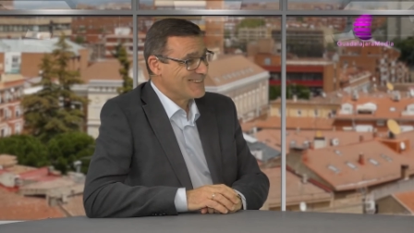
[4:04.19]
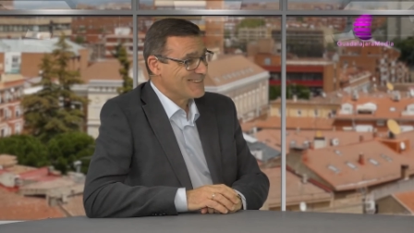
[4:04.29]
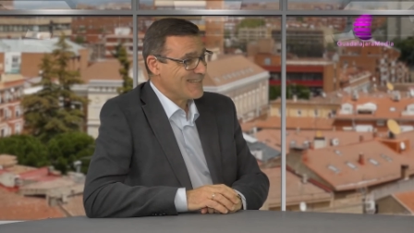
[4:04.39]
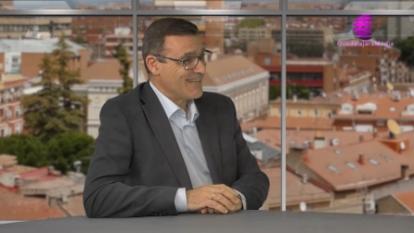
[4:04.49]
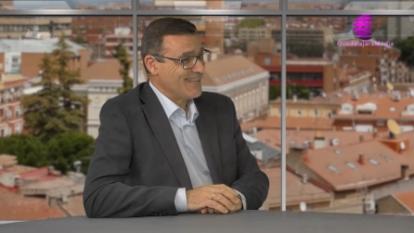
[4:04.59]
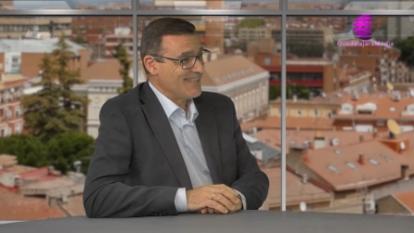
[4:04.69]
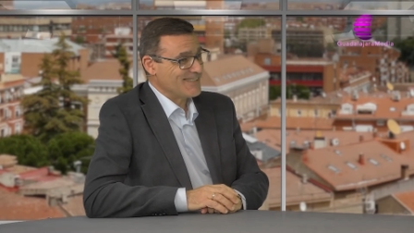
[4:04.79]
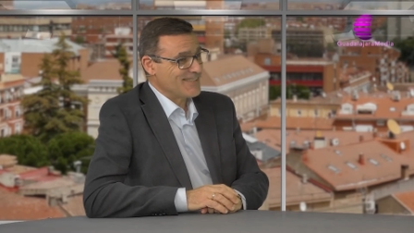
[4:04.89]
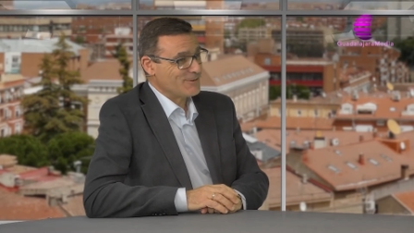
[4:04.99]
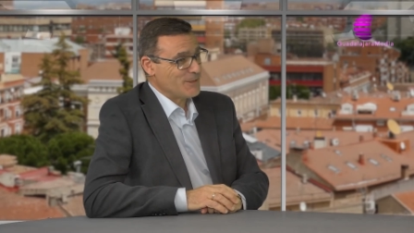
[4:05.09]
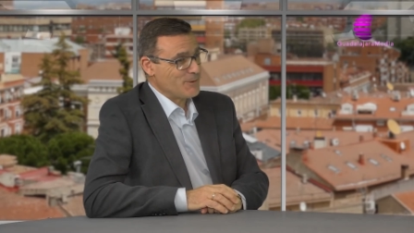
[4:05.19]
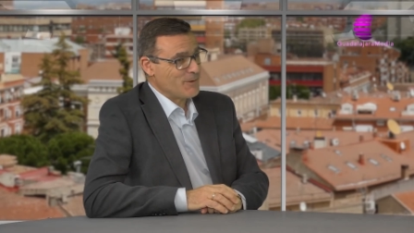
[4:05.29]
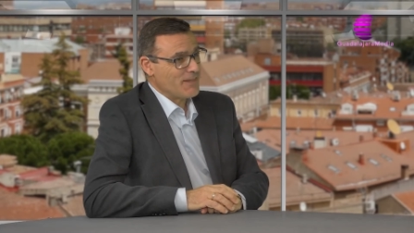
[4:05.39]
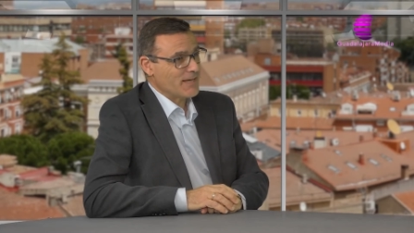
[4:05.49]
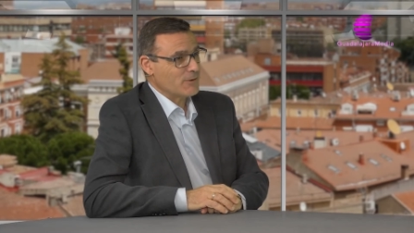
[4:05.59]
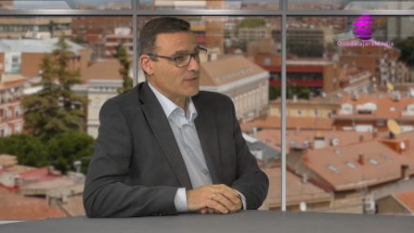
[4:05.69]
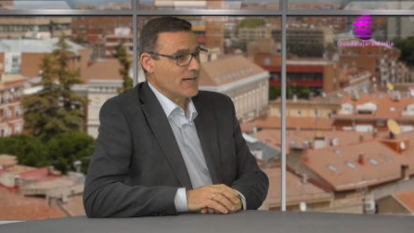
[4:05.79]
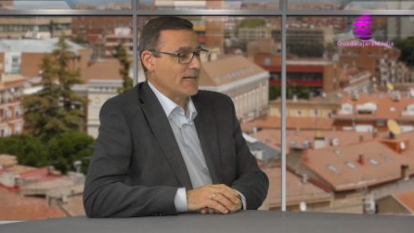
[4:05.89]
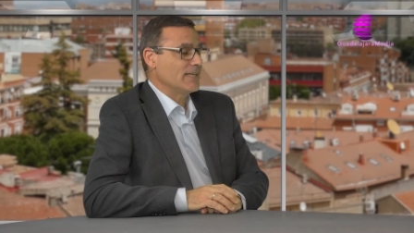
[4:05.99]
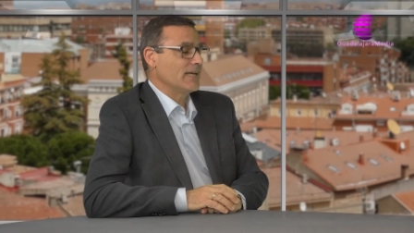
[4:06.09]
esta es una provincia donde la
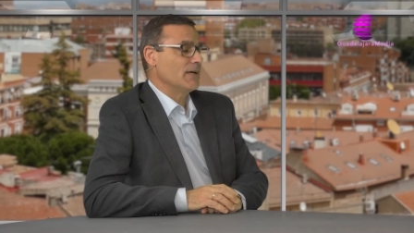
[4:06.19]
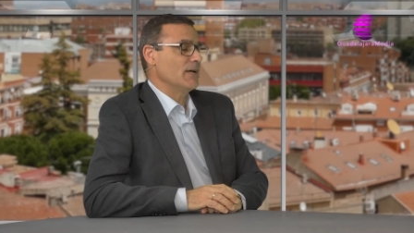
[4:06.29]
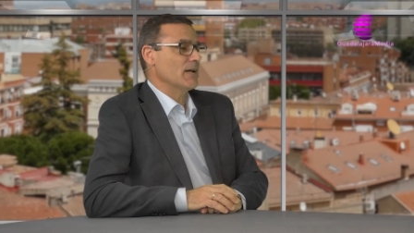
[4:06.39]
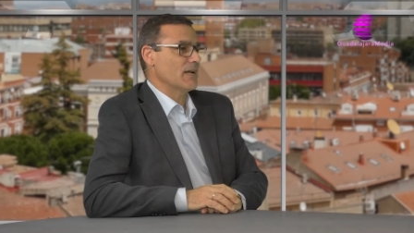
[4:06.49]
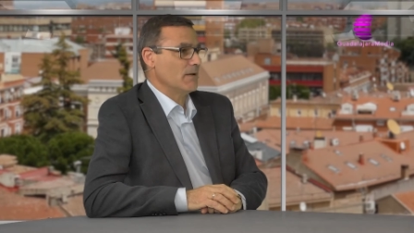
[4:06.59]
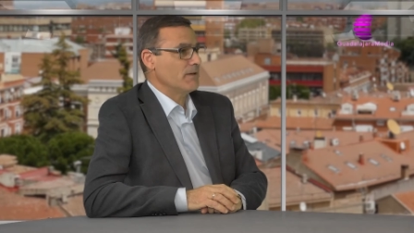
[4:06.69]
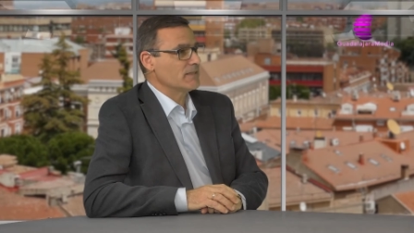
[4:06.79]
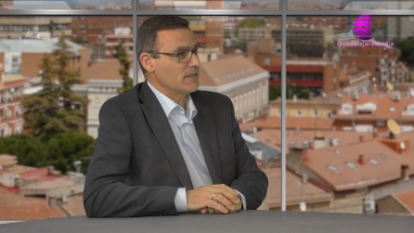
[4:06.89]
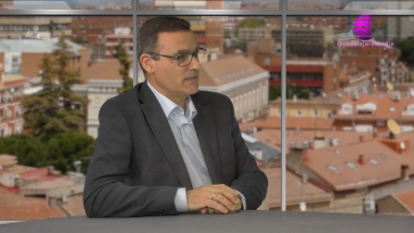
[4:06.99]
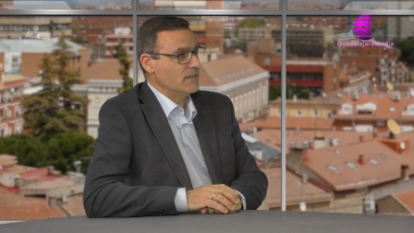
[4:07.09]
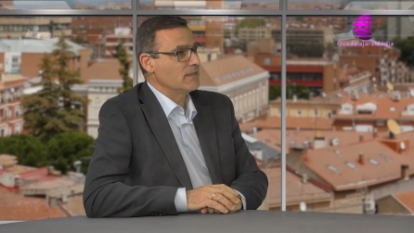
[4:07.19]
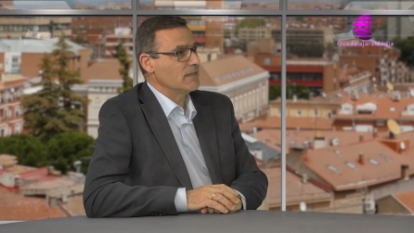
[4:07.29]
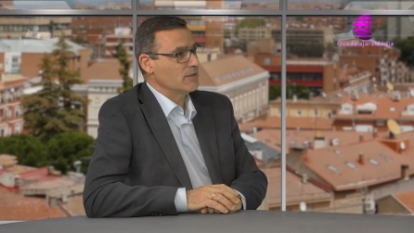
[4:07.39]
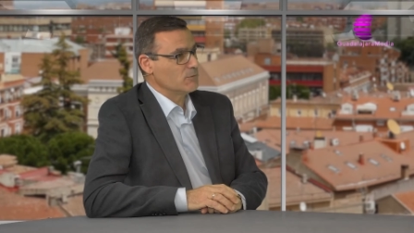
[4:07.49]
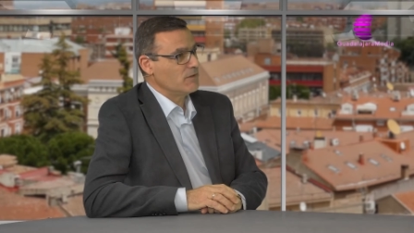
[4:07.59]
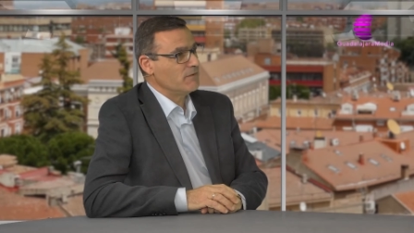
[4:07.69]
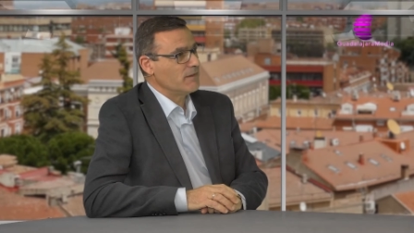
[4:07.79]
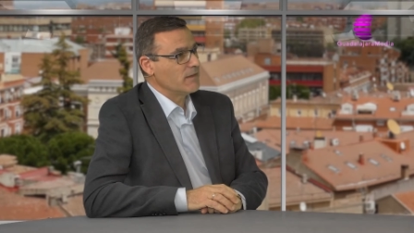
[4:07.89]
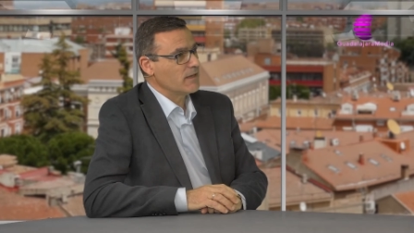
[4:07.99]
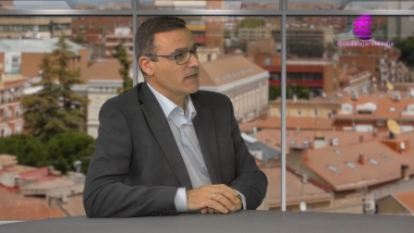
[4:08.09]
gente rara vez se asienta, es
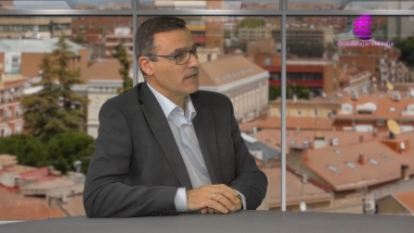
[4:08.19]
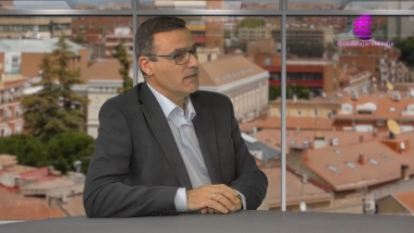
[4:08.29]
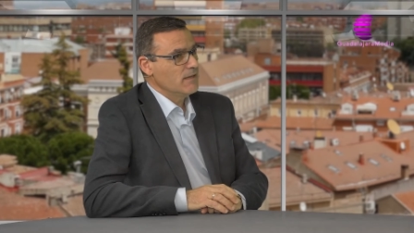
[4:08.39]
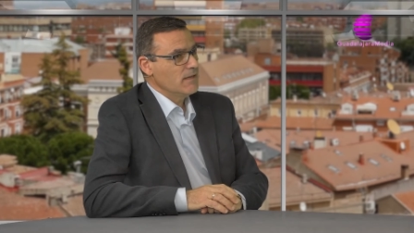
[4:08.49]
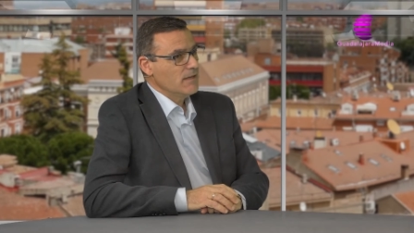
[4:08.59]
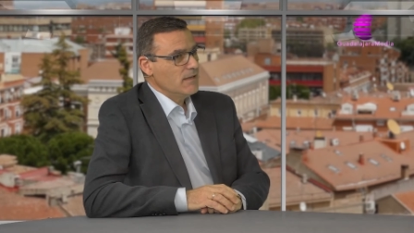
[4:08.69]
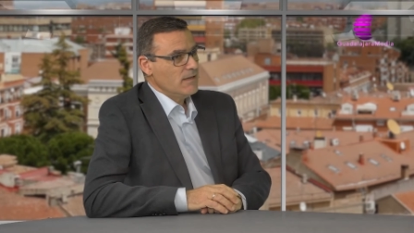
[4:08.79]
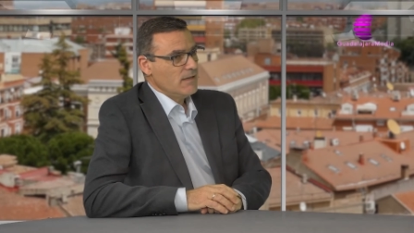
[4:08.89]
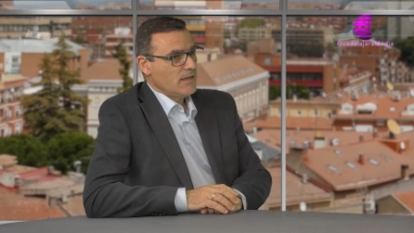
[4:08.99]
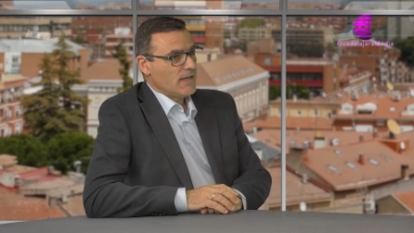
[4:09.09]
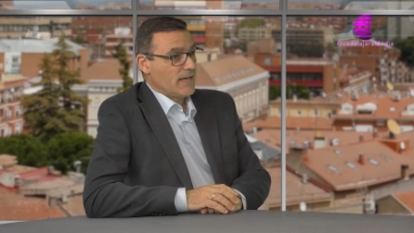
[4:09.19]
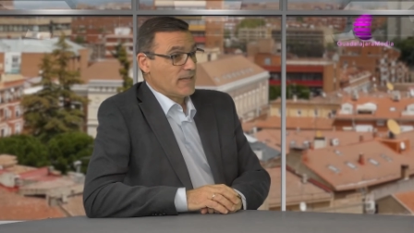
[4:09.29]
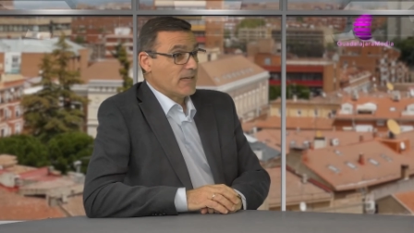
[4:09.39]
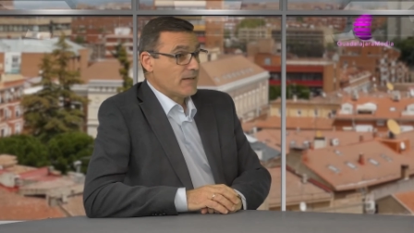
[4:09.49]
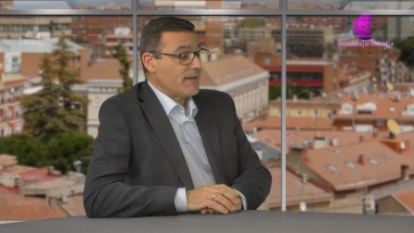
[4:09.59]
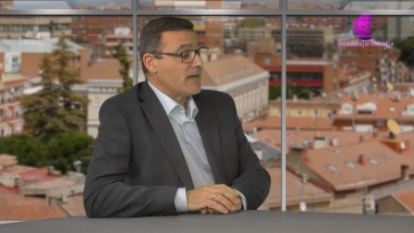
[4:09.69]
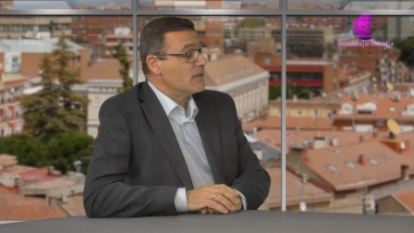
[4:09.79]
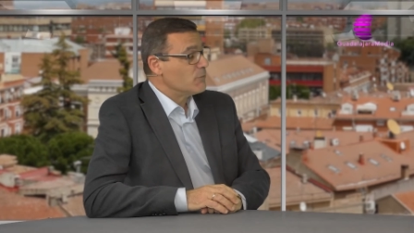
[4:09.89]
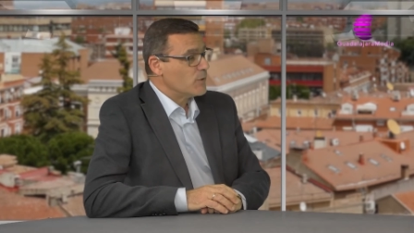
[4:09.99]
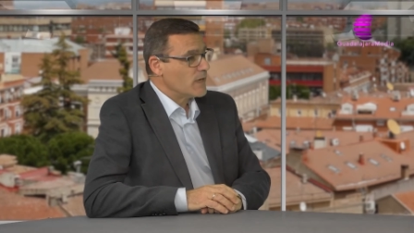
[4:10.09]
difícil que gente que venga
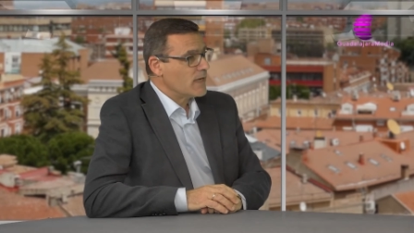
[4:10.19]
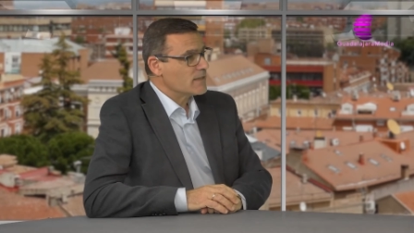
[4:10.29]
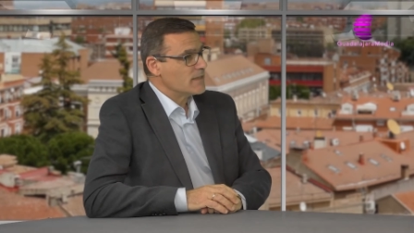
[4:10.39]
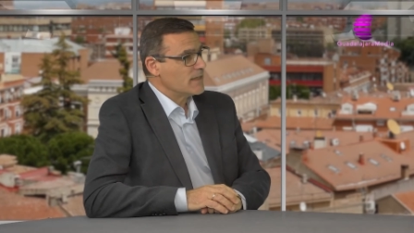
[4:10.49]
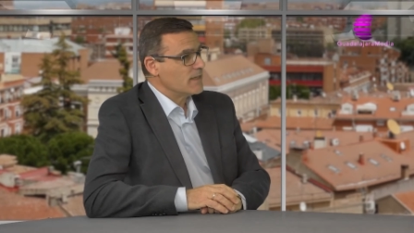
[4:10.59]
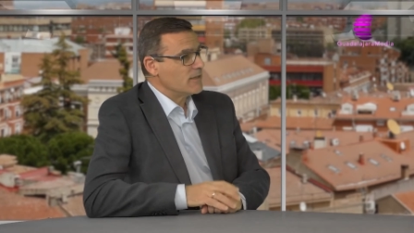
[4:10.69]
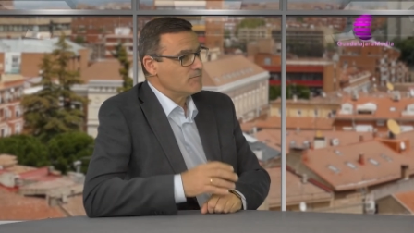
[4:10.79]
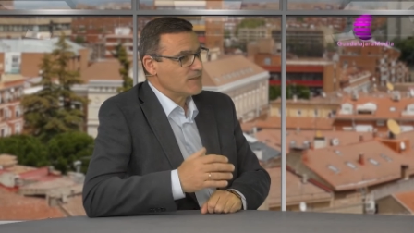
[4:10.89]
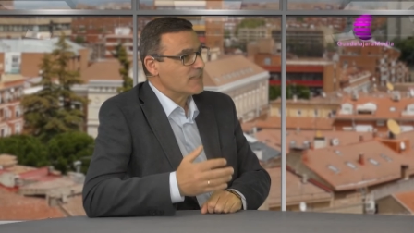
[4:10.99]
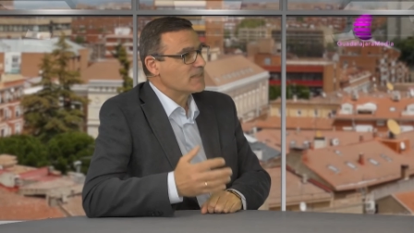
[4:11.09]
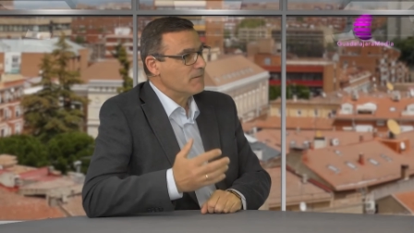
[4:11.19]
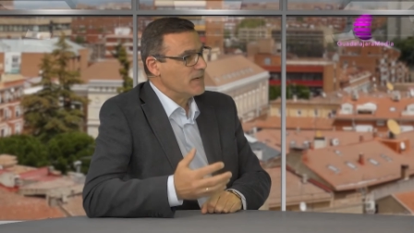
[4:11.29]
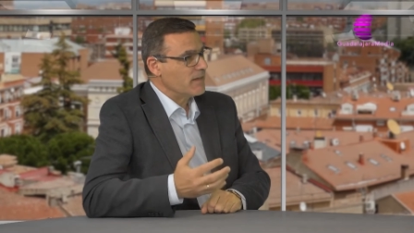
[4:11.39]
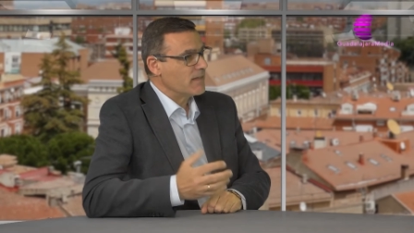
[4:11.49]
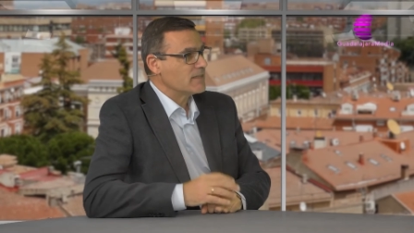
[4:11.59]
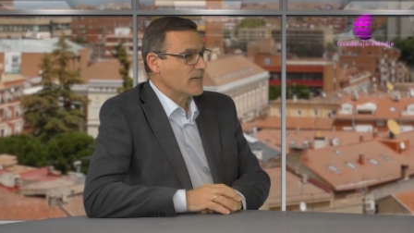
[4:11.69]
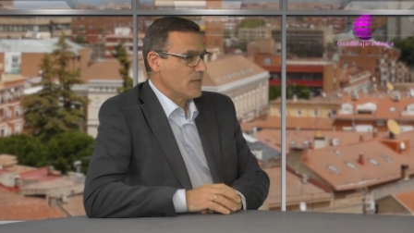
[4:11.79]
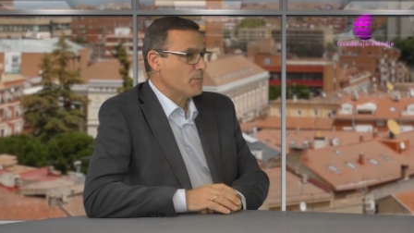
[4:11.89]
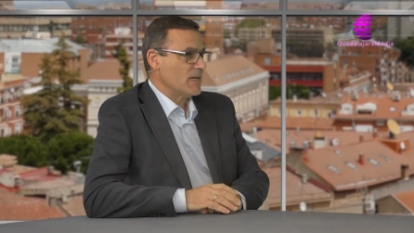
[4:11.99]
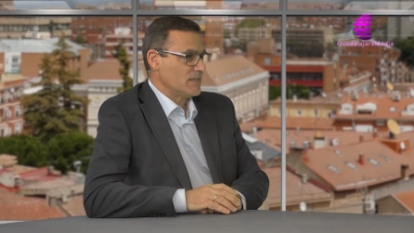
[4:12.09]
de fuera se, estabilice y se
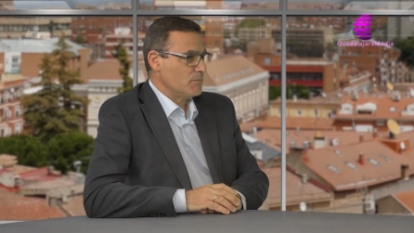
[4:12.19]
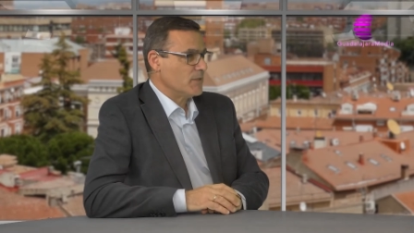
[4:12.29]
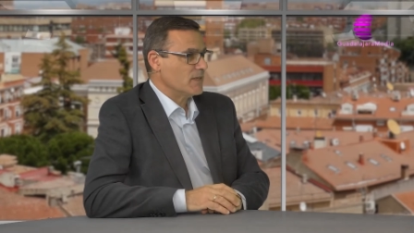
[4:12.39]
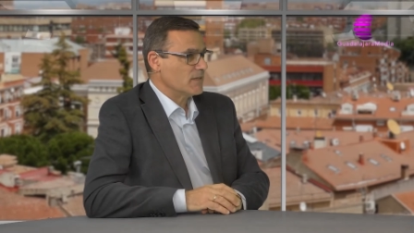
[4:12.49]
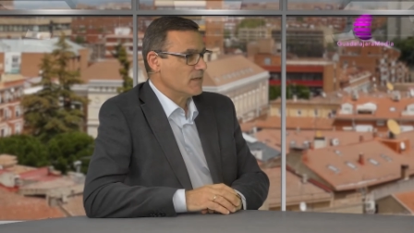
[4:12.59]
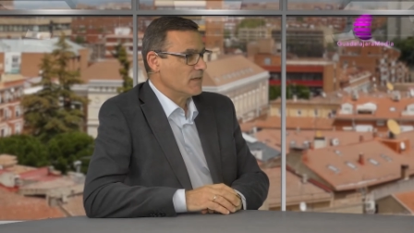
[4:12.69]
quede para siempre